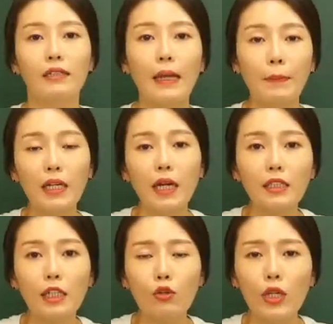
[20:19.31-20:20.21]
자,
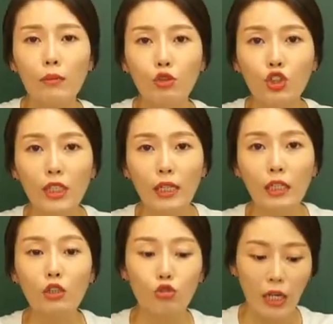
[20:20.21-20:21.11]
빈칸 채우기
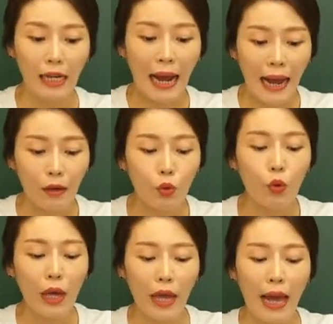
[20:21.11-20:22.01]
문제는 우리
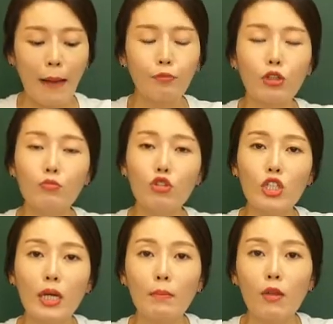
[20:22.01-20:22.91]
가로의 앞뒷
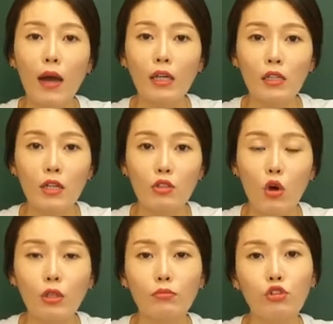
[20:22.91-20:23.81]
문장만 확인을
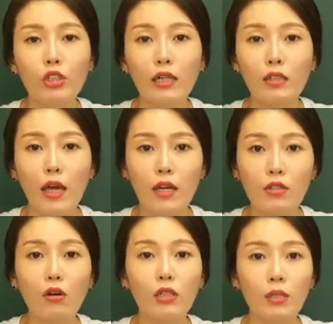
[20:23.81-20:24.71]
해서 그 문장
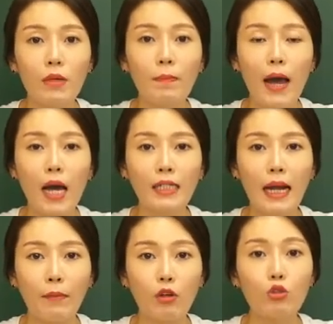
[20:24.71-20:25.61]
내에서 의미 파악을
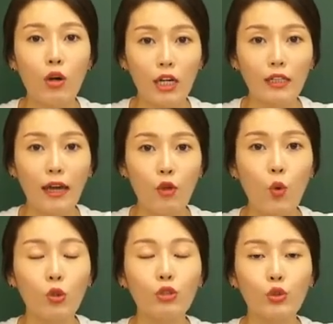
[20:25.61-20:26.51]
하면 정확한 단어
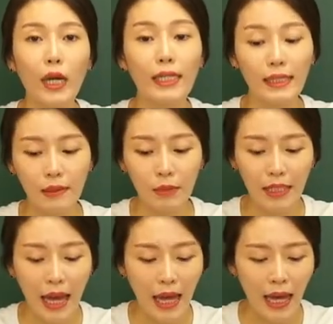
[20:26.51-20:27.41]
고를 수가
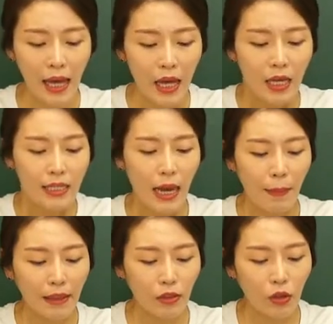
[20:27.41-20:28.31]
있습니다. 자,
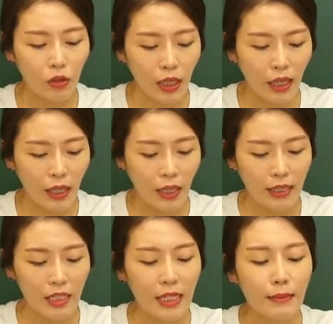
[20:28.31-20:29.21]
봤더니
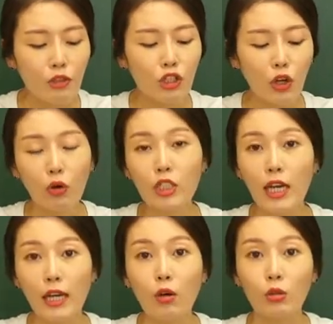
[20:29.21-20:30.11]
실물
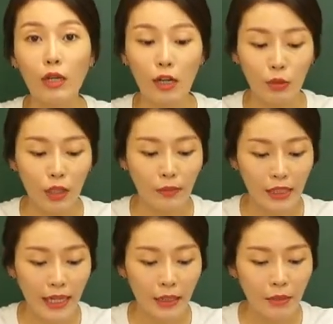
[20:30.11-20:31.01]
경제, 경제 관련된
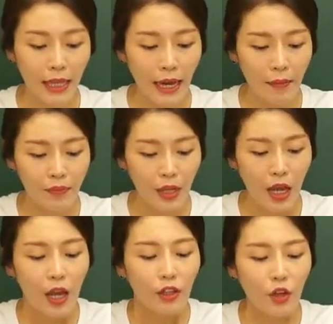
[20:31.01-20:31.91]
이야기입니다.
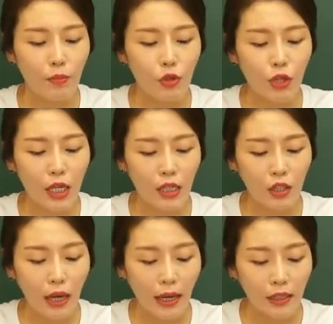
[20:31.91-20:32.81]
현물이
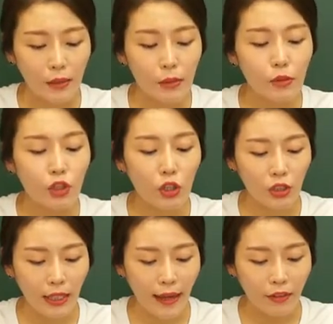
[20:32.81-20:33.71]
아 실물 문
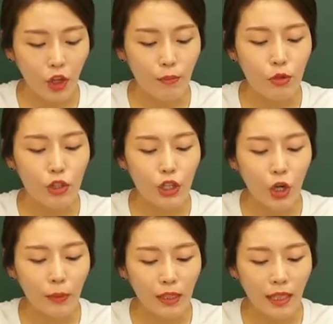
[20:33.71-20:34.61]
경제란 현물
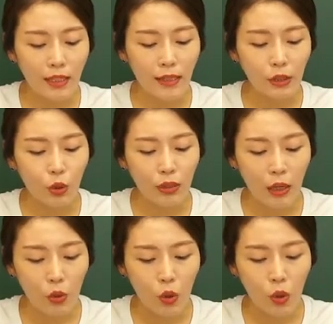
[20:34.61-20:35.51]
기업이 생산 활동을
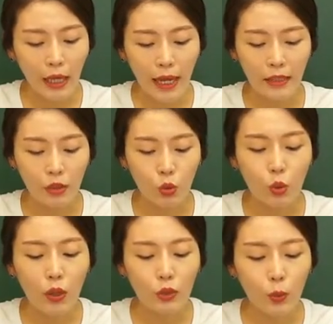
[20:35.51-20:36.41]
하고 개인은
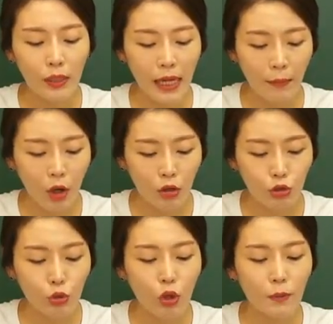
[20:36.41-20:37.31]
노동과 소비를 하며
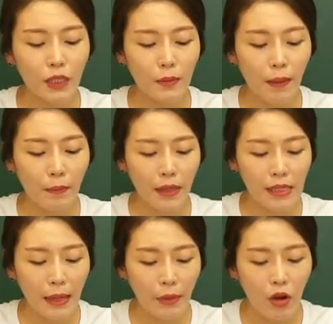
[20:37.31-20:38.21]
유통업체는
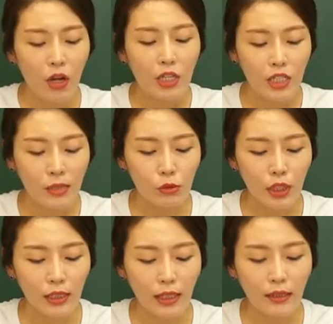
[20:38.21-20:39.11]
판매를 하며
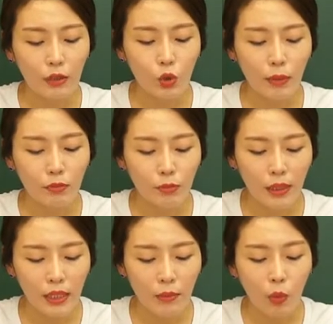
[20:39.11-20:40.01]
실물이 생산 소비
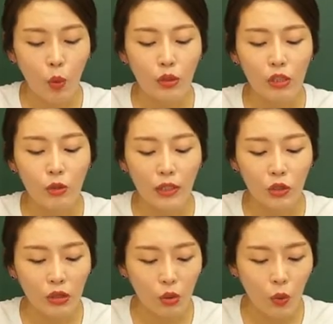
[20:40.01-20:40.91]
분배되는 모든
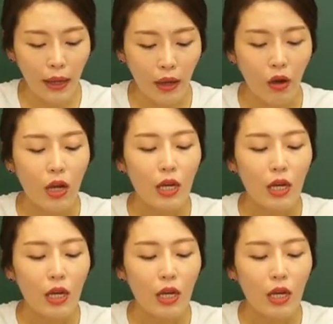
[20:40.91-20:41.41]
과정을 통하여